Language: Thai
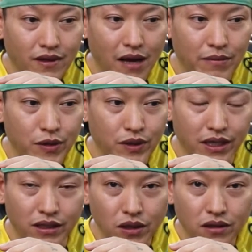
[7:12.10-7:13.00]
ทำให้คน
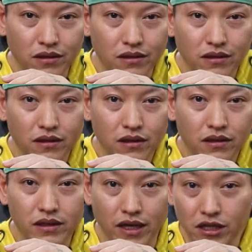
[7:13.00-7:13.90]
อื่นต้อง
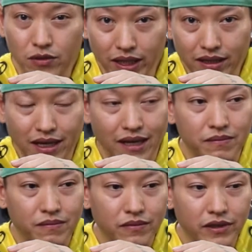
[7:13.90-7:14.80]
เสียชีวิตนะครับ
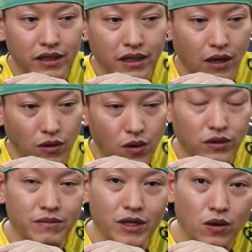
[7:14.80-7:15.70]
ซึ่งเขาก็คง
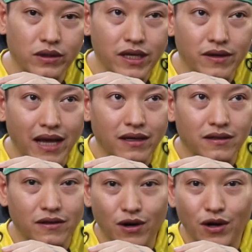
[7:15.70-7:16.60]
จะมีคนที่รัก
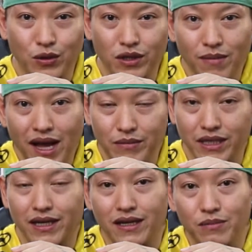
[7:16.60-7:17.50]
รออยู่ที่บ้านเหมือ
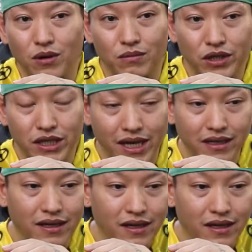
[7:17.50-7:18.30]
นกันครับผมเพราะฉะนั้น